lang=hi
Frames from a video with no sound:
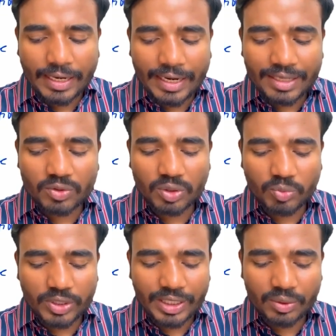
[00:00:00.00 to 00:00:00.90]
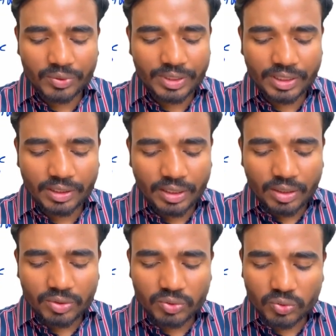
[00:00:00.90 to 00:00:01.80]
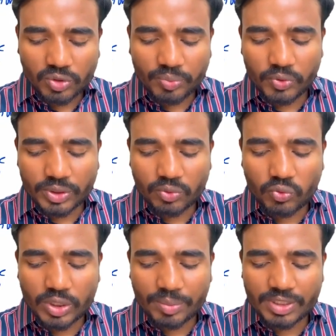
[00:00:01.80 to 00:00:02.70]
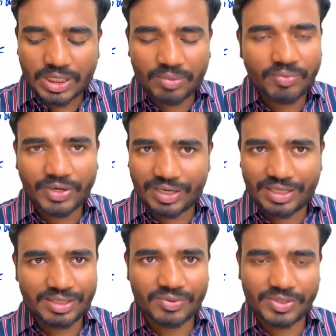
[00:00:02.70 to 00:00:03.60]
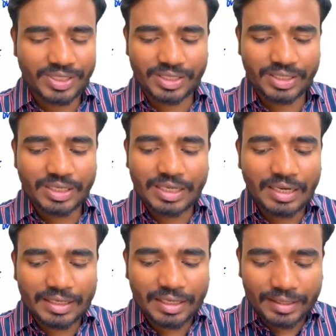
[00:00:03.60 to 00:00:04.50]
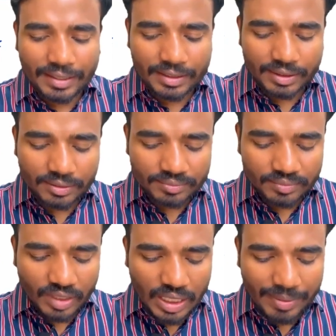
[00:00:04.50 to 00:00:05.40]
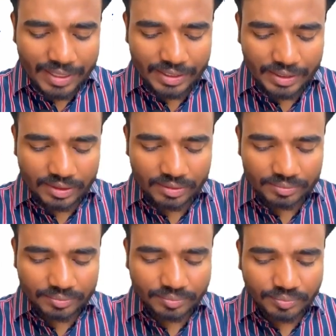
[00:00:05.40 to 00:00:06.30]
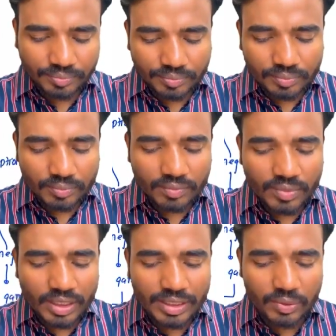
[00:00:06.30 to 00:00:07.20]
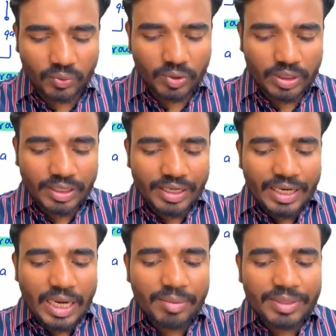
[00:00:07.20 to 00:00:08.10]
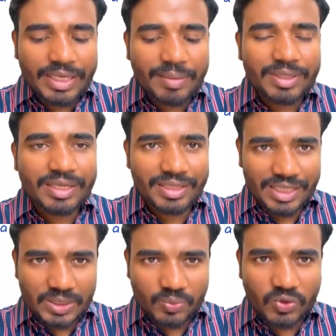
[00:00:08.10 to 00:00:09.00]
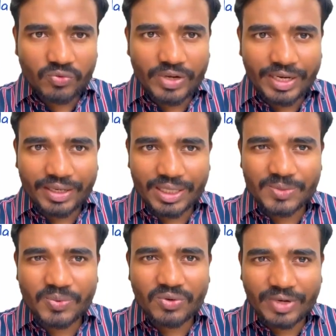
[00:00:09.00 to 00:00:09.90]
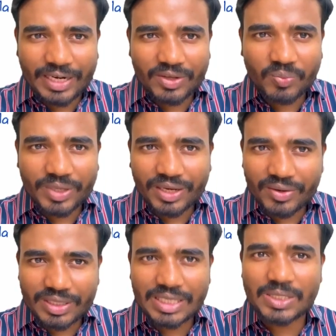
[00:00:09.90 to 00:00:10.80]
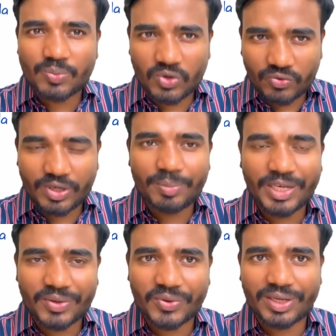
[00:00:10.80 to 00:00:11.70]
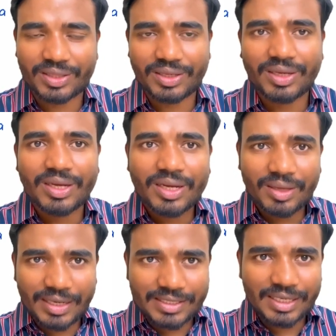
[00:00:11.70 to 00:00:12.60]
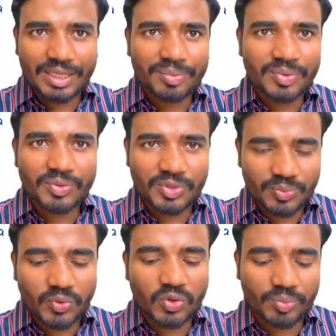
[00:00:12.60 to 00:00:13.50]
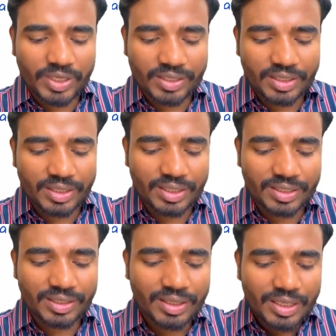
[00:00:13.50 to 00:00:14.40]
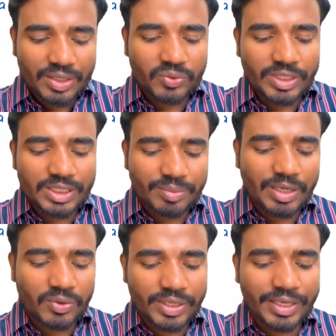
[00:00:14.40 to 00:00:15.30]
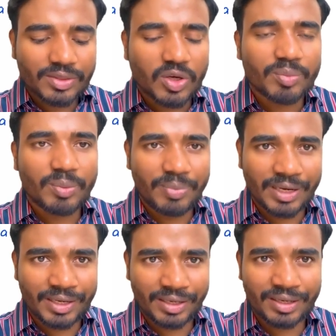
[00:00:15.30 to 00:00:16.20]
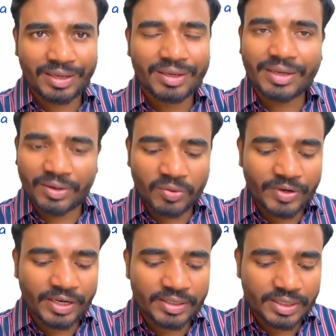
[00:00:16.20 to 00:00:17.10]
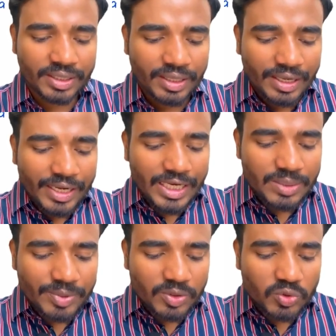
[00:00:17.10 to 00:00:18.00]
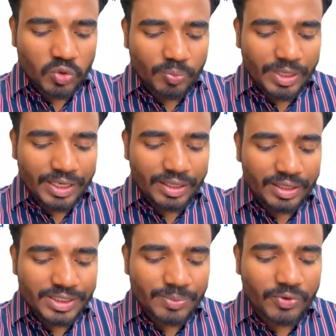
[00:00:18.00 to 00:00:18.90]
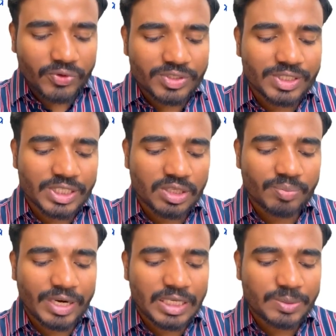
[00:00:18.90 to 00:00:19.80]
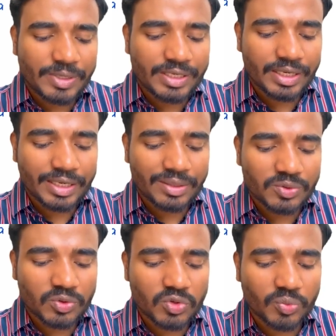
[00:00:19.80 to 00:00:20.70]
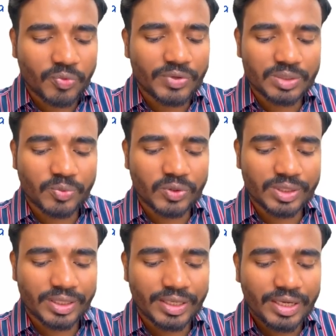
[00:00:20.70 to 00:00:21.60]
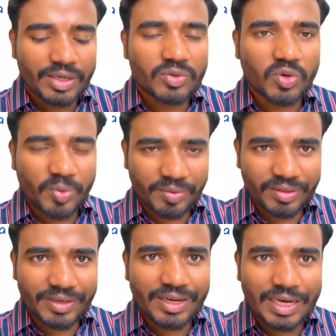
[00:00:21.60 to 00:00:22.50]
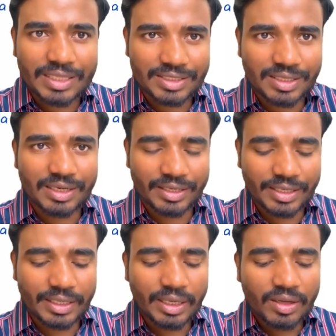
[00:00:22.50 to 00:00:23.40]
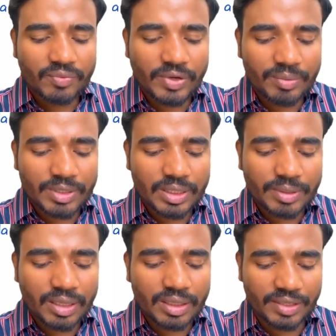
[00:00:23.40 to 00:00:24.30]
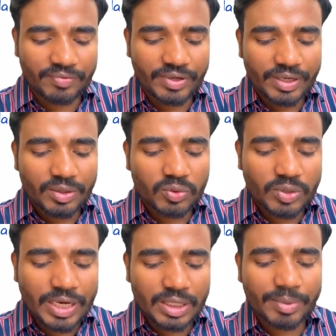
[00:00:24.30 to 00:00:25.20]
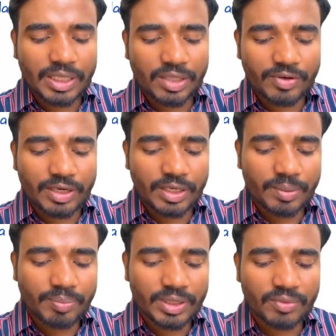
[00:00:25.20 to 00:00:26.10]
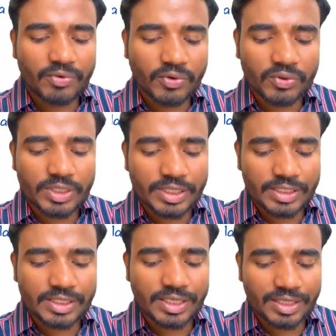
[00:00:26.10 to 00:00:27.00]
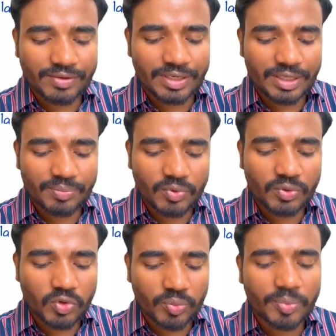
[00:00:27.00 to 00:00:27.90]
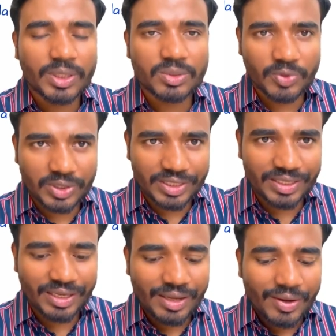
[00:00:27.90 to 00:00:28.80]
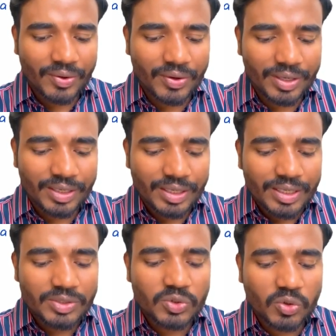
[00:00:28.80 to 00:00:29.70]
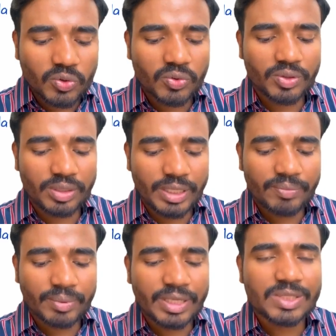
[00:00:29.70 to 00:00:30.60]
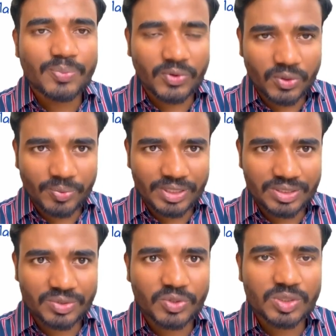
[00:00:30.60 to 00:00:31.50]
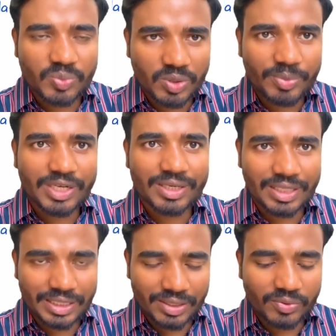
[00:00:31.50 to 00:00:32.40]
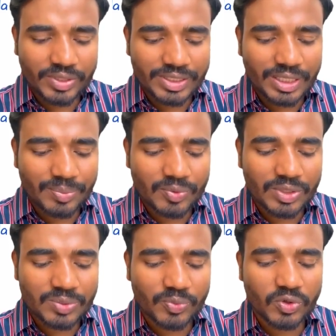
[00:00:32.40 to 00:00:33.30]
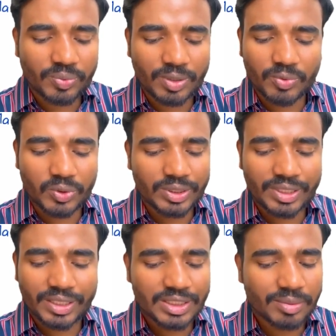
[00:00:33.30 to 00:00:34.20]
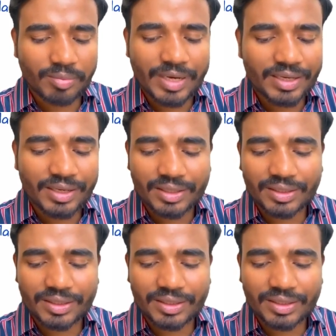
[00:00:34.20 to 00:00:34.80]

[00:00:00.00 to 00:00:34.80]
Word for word: एग नॉन मोटाइल होता है तो दोनों का फ्यूजन ऊ गेमस टाइप ऑफ फर्टिलाइजेशन हो जाएगा क्लियर क्लियर यहाँ तक अब आगे देखते हैं देखो अभी मैंने क्या बताया था स्पोरोफाइट स्पोरोफाइट के ऊपर क्या हो रहा था स्पोरोफिल बियर हो रहा था ऐसा लिप जो स्पोर को बियर कर रहा था तो जैसे मान लो कि एक नॉर्मल प्लांट है टेरिडोफाइट्स है इसमें जो जो प्लांट ना सिर्फ फोटोसिंथेसिस में पार्टिसिपेट कर रहा है ना उसको ट्रोपोफिल्स बोलते हैं ट्रोपो मतलब क्या खाना से रिलेटेड फिल मतलब क्या लिप तो खाना बनाने वाला लिप मतलब फोटोसिंथेसिस करने वाला लिप को ट्रोपोफिल्स बोलते हैं और जो लिप स्पोरोफिल्स जो स्पोर बियर करते हैं वैसे लिप को स्पोरोफिल बोलते हैं समझ में आ गया यहाँ